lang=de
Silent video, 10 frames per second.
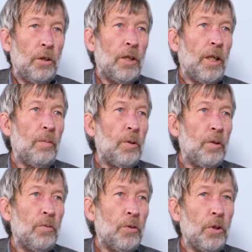Ich
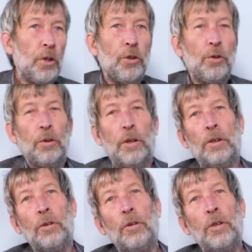habe früher schon in
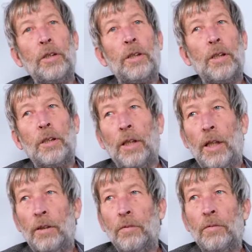den 90er
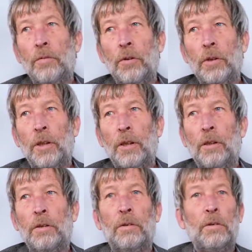Jahren für
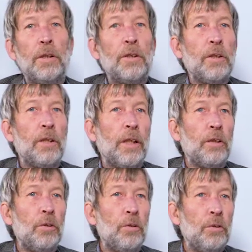die Liste der
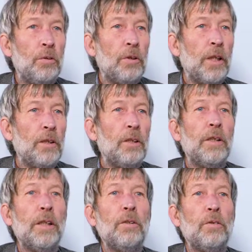Grünen
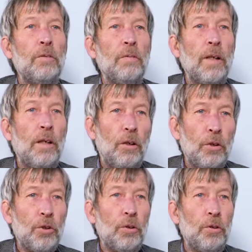kandidiert und war auch
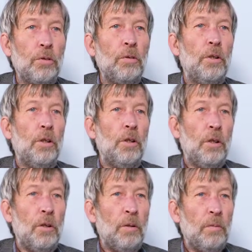schon
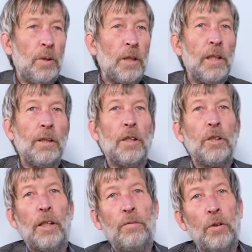Mitglied der
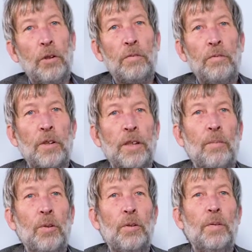
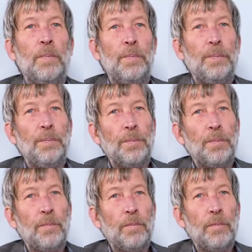Stadtverordnetenversammlung.
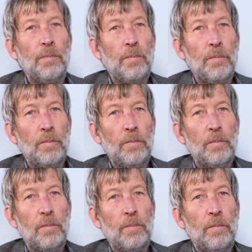
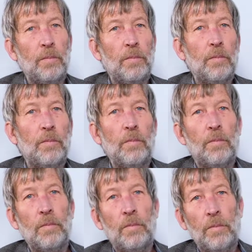Warum trittst du
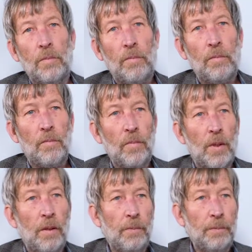gerade für die Liste
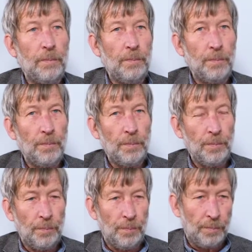der Die Linke an?